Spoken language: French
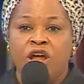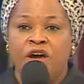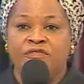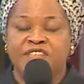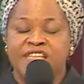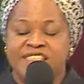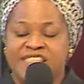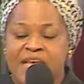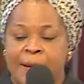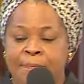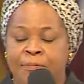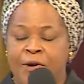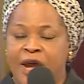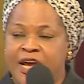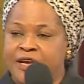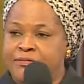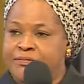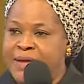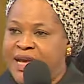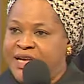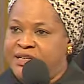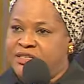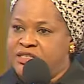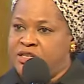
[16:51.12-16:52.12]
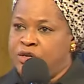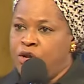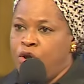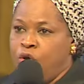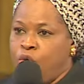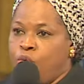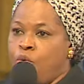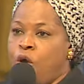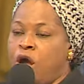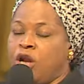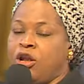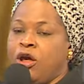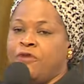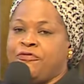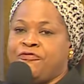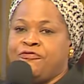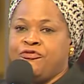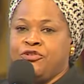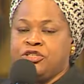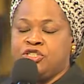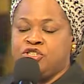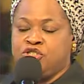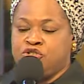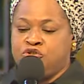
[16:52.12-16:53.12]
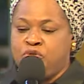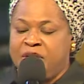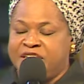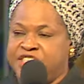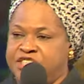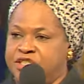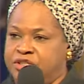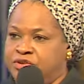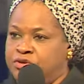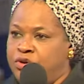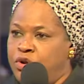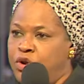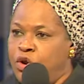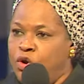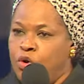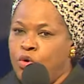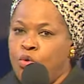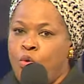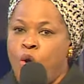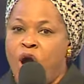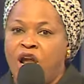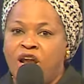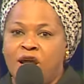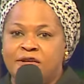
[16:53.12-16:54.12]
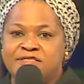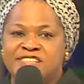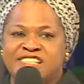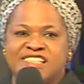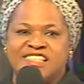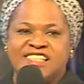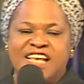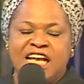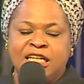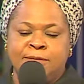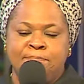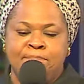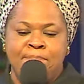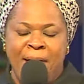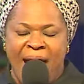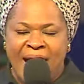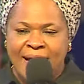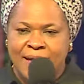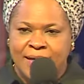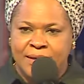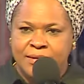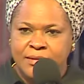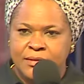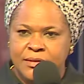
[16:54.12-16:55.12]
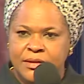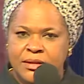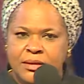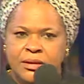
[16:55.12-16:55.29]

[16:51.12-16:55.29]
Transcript: un mur de déception, un mur de frustration, un mur de régression.